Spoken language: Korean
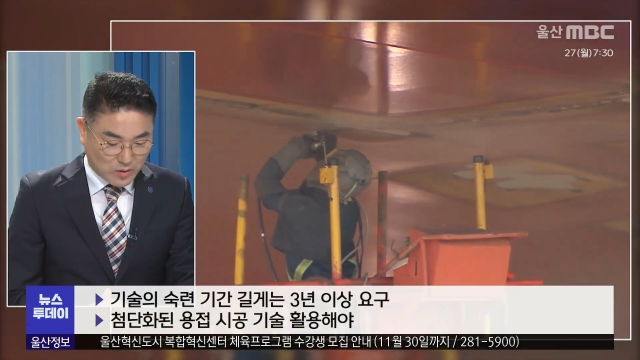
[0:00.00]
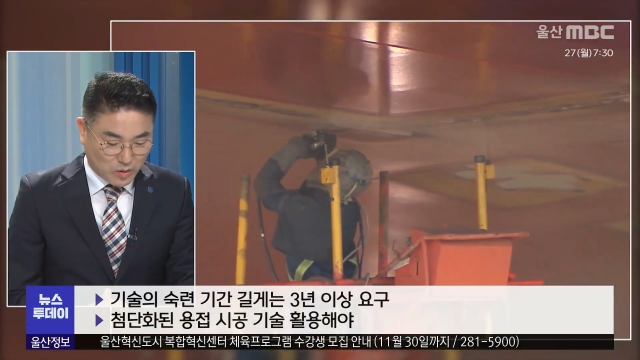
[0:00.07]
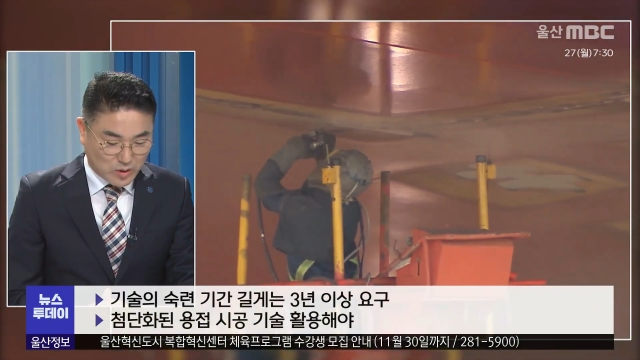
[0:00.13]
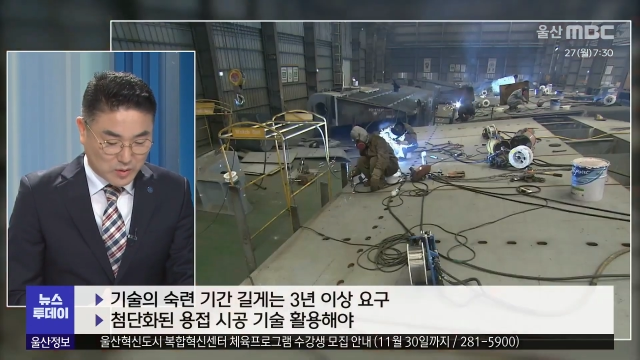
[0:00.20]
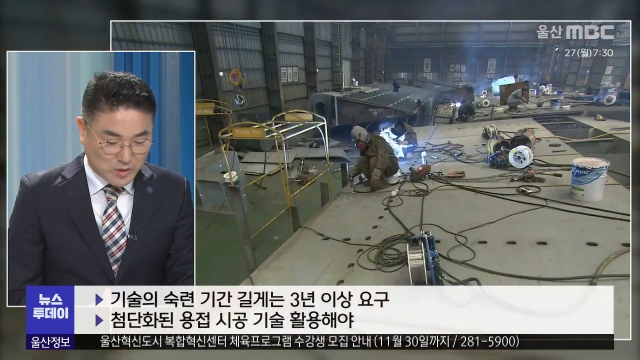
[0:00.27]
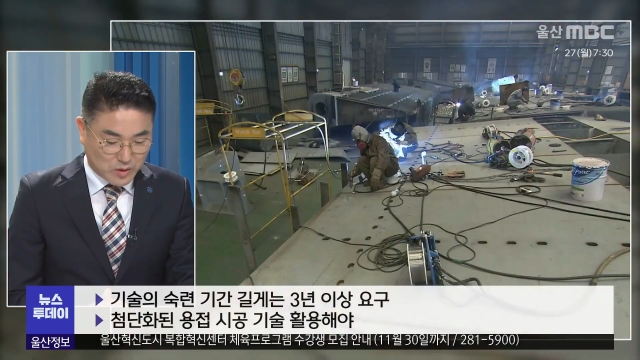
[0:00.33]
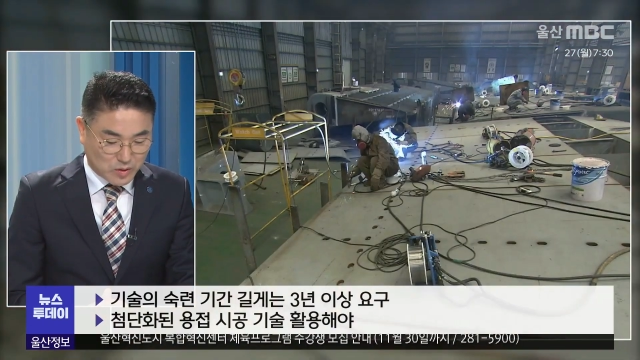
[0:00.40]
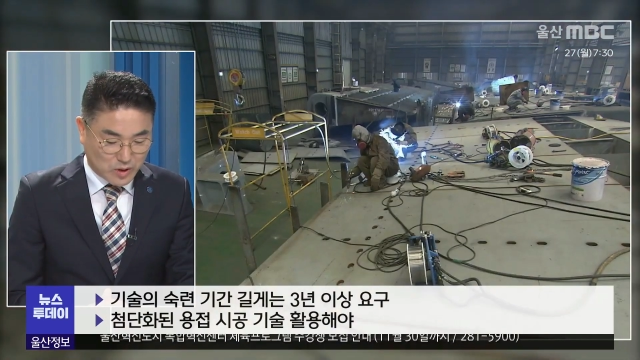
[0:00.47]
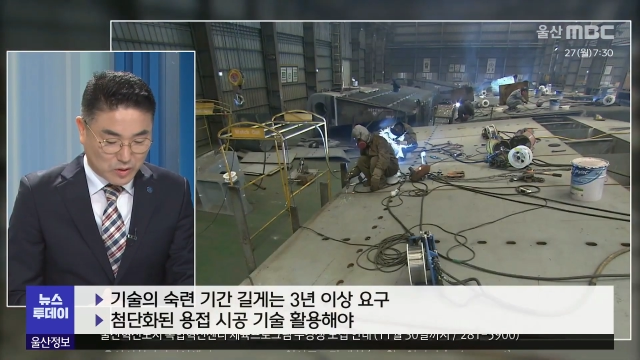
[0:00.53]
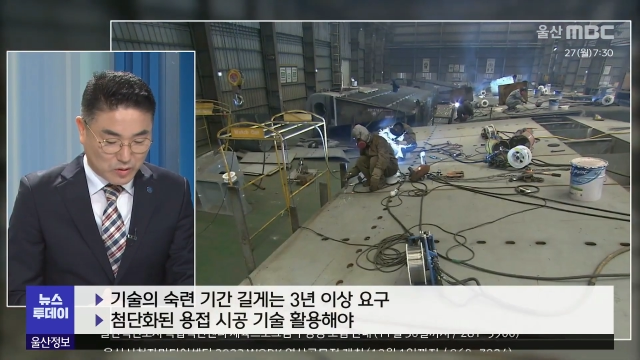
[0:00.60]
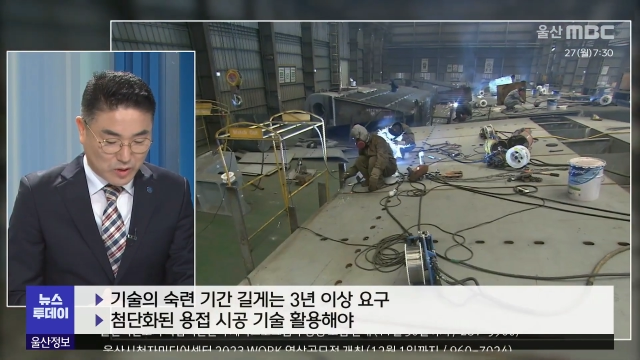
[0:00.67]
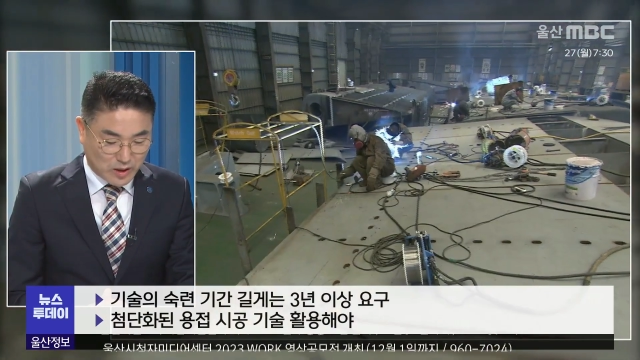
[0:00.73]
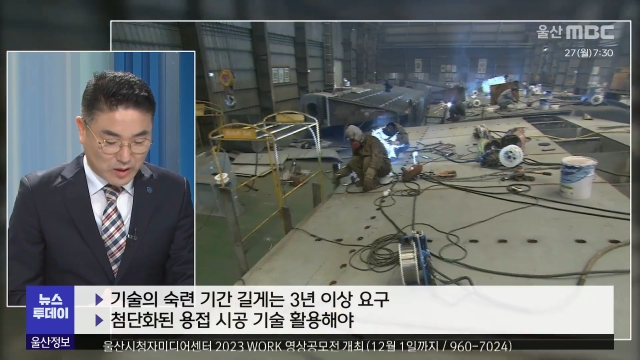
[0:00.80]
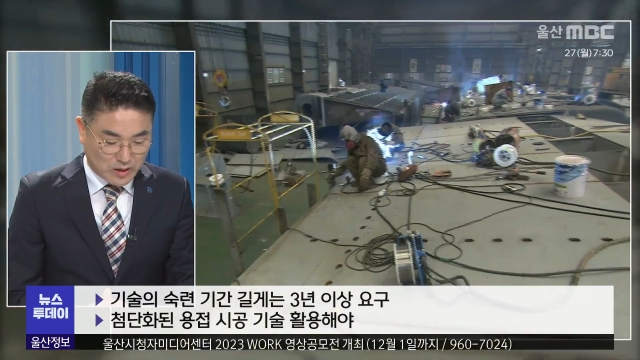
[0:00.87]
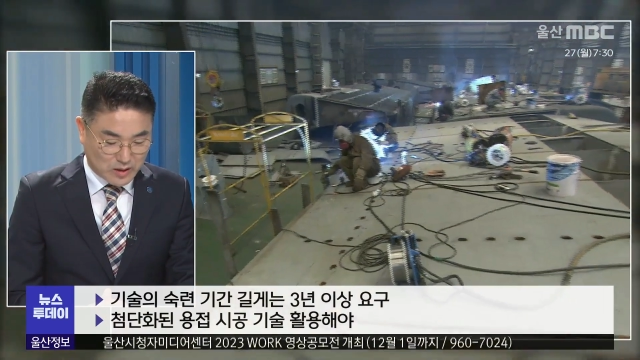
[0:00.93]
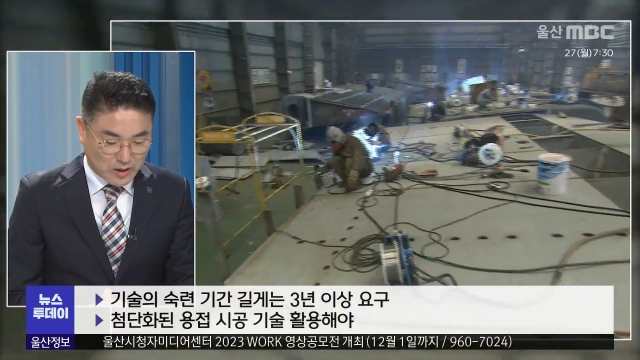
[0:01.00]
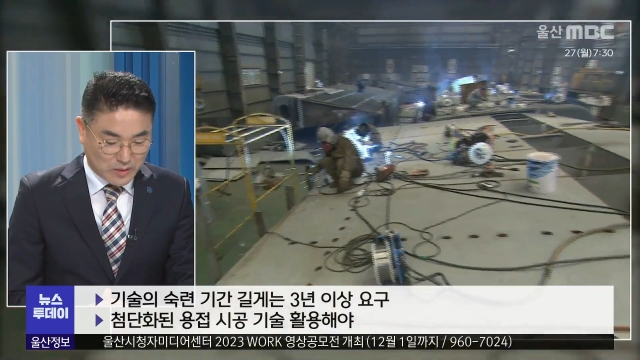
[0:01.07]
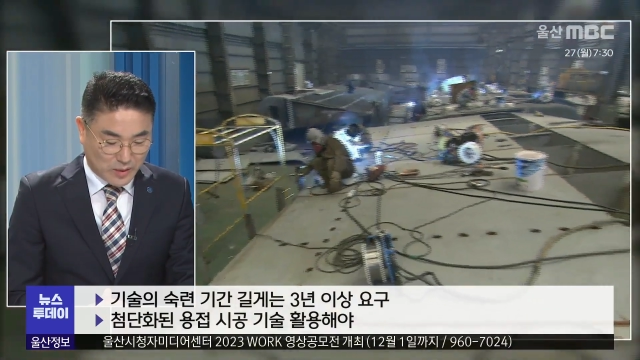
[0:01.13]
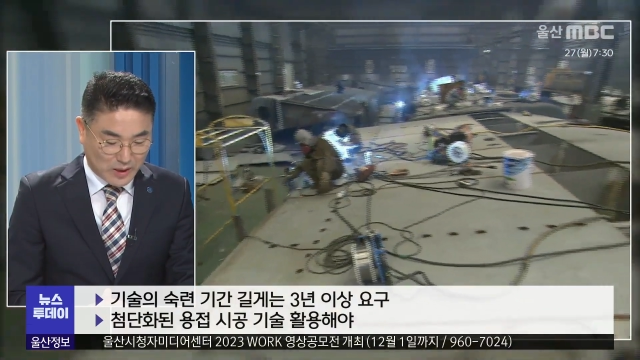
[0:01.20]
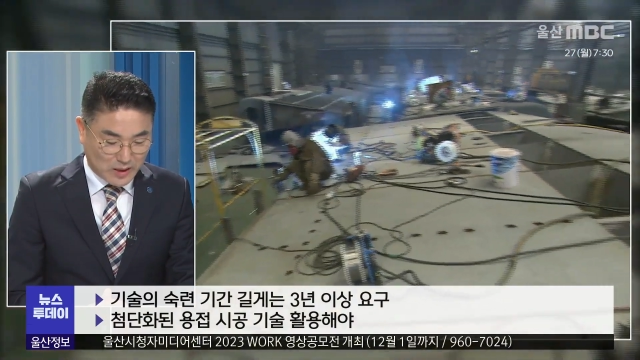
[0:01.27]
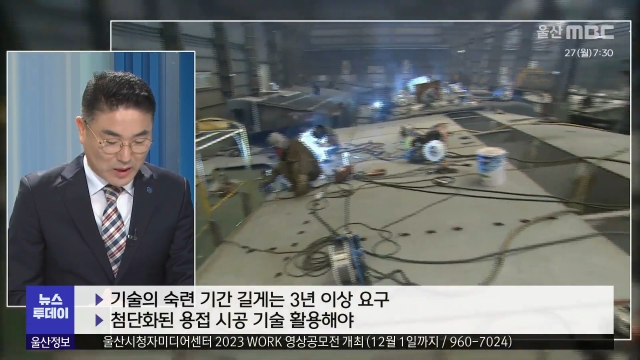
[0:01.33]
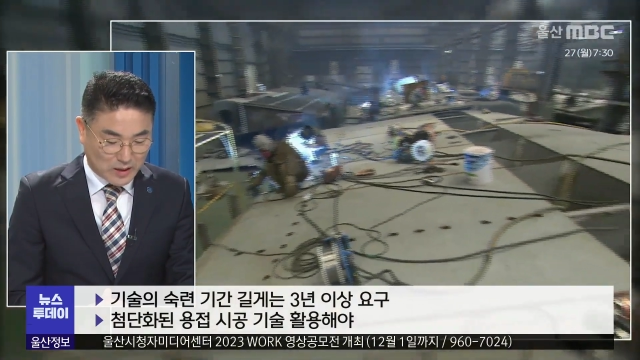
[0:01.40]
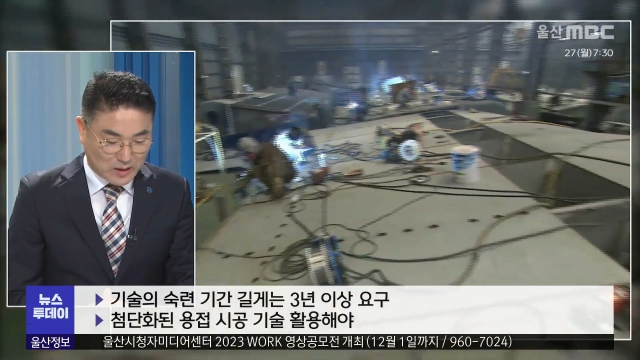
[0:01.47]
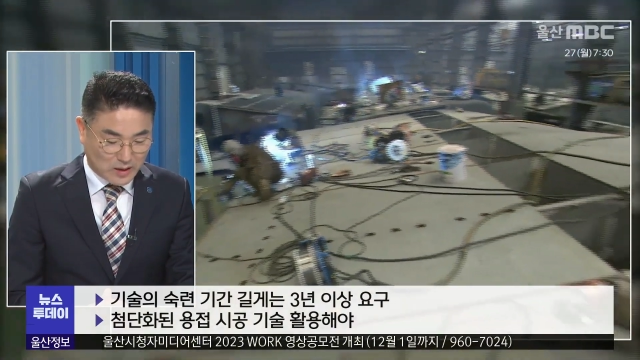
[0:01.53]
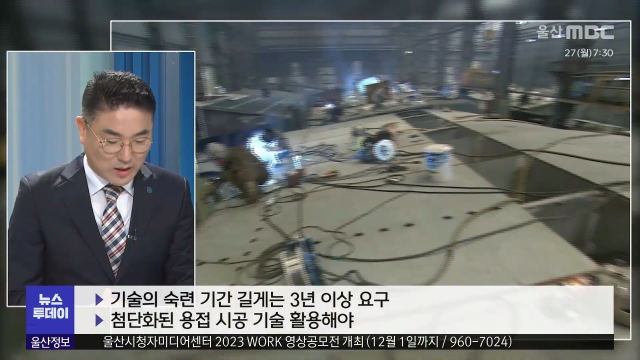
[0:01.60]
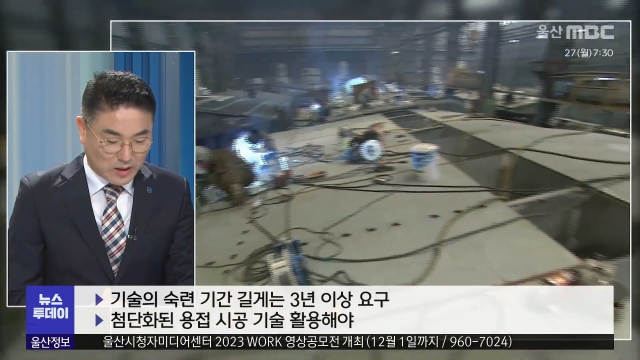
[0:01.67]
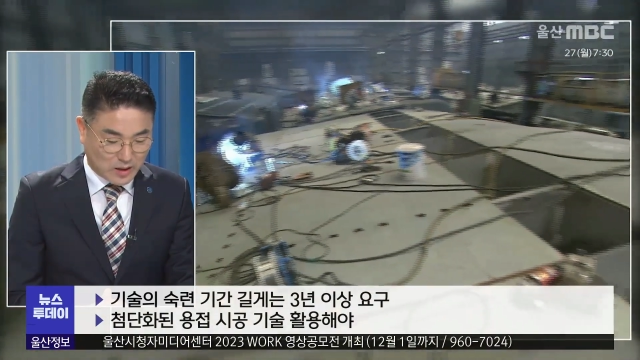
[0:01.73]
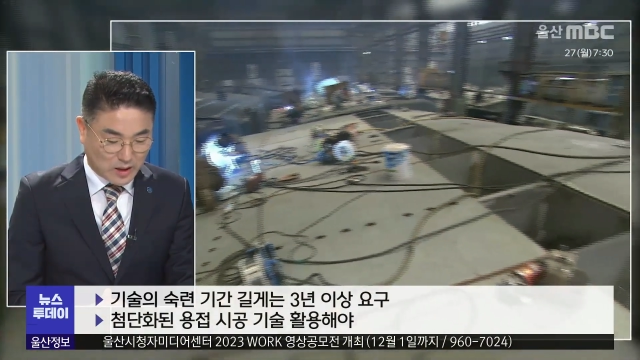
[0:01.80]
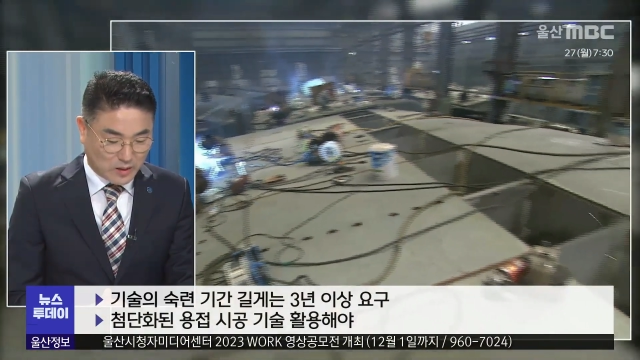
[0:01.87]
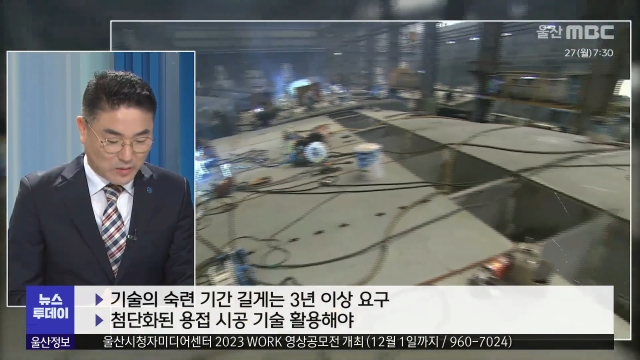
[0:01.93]
용접 시공 기술이라든지 많이
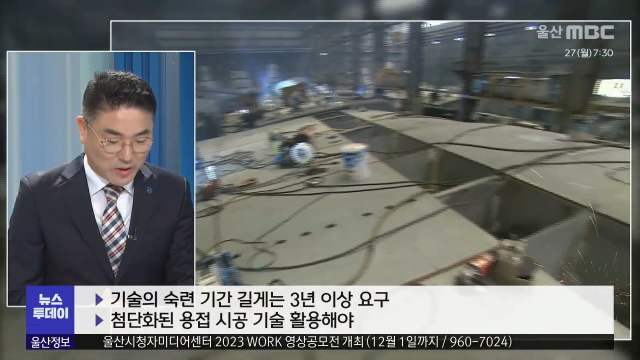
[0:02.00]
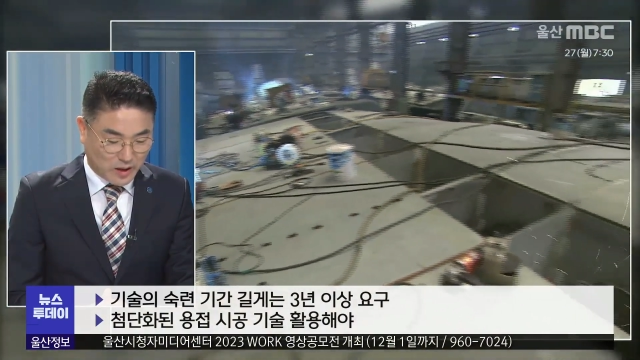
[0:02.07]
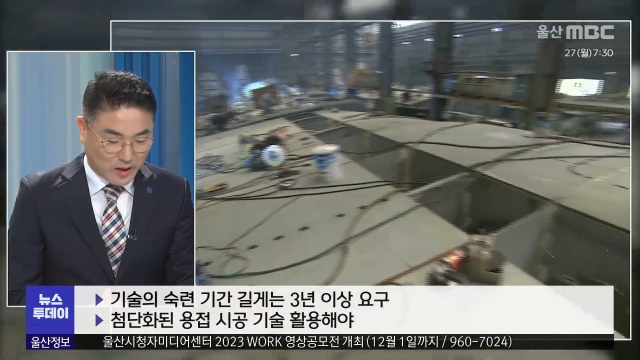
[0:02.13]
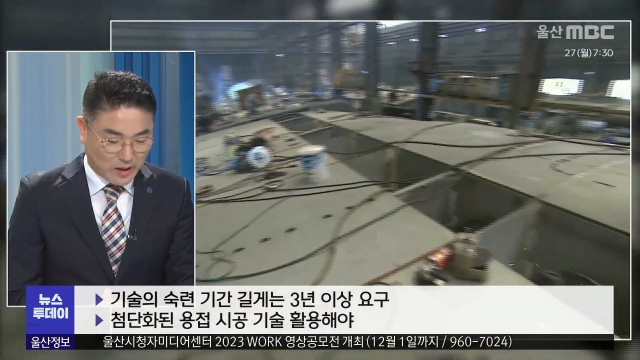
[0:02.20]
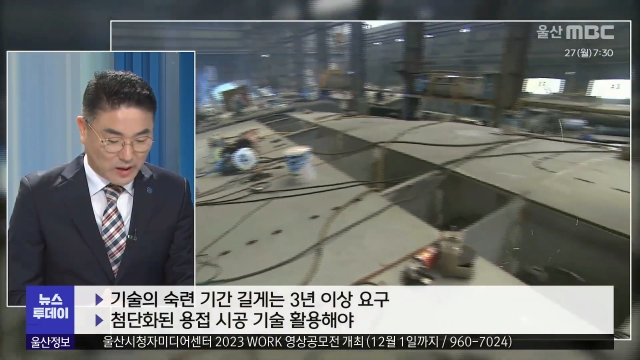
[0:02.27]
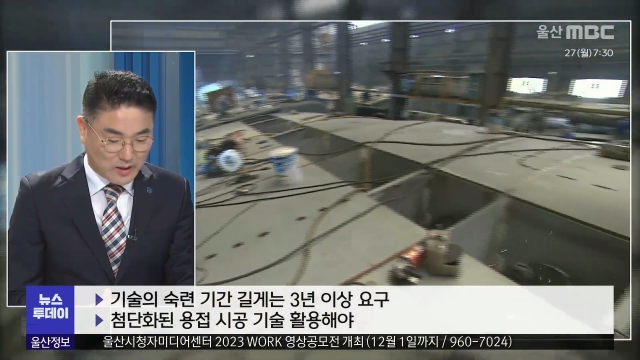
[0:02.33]
개선되었기 때문에